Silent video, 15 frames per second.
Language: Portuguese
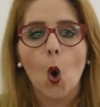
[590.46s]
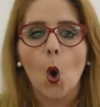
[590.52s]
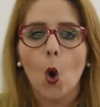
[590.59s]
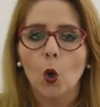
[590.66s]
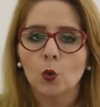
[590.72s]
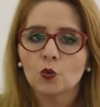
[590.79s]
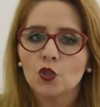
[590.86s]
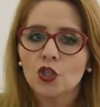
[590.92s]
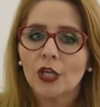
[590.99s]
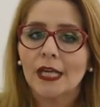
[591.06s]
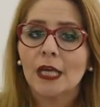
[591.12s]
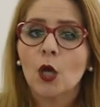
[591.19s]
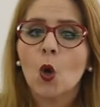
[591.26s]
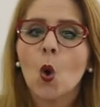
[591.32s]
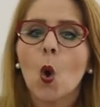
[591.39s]
onde
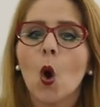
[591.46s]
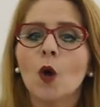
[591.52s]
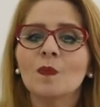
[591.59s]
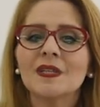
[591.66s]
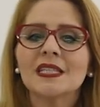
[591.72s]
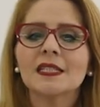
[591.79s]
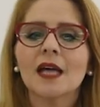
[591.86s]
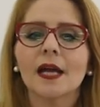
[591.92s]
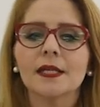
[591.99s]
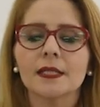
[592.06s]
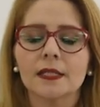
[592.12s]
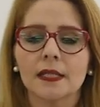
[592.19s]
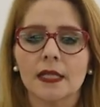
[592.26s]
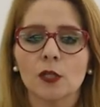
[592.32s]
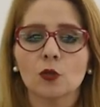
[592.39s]
e como está
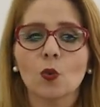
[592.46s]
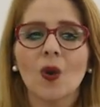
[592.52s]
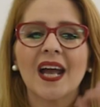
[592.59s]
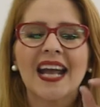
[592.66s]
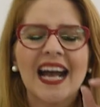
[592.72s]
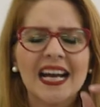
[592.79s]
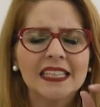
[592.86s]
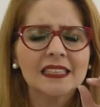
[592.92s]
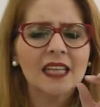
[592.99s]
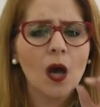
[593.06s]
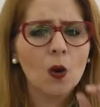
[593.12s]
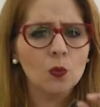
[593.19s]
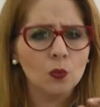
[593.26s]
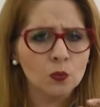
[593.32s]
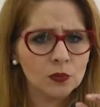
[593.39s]
escrito
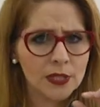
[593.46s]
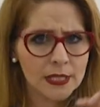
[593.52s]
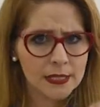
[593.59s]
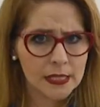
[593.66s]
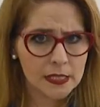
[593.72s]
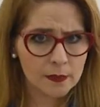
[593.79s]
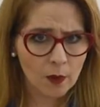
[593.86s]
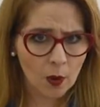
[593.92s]
cada um desses